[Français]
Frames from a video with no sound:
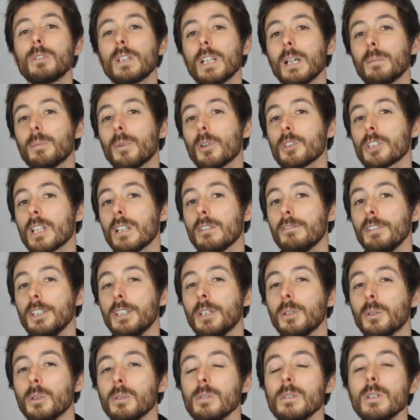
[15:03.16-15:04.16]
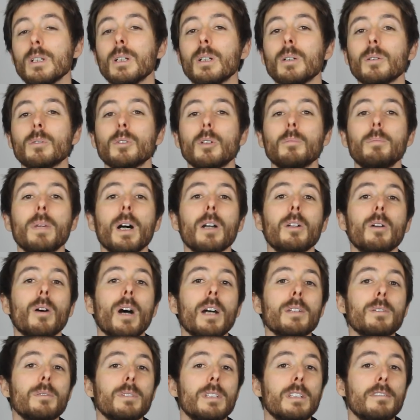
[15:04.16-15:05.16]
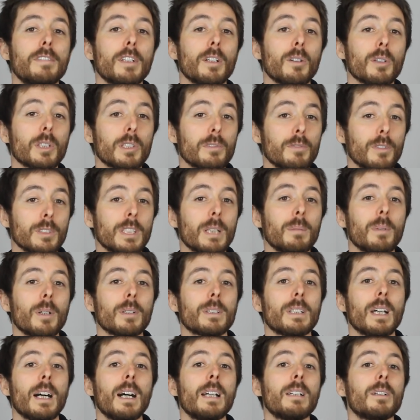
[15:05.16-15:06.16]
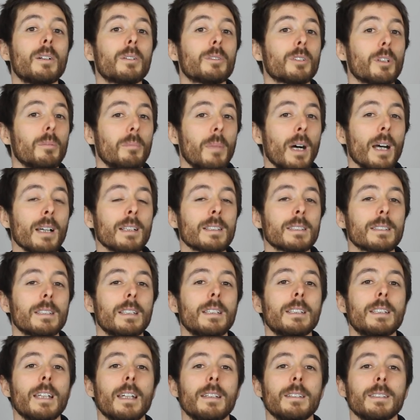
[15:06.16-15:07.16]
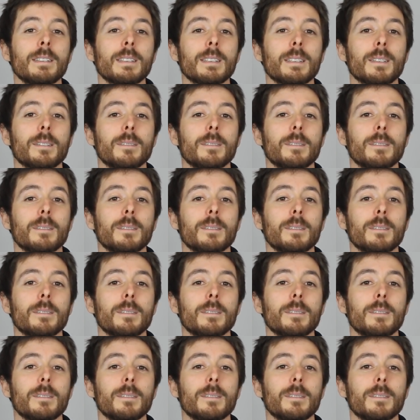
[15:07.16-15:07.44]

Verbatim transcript: dans la prochaine vidéo où on parlera d'une différence fondamentale entre Marx et Keynes.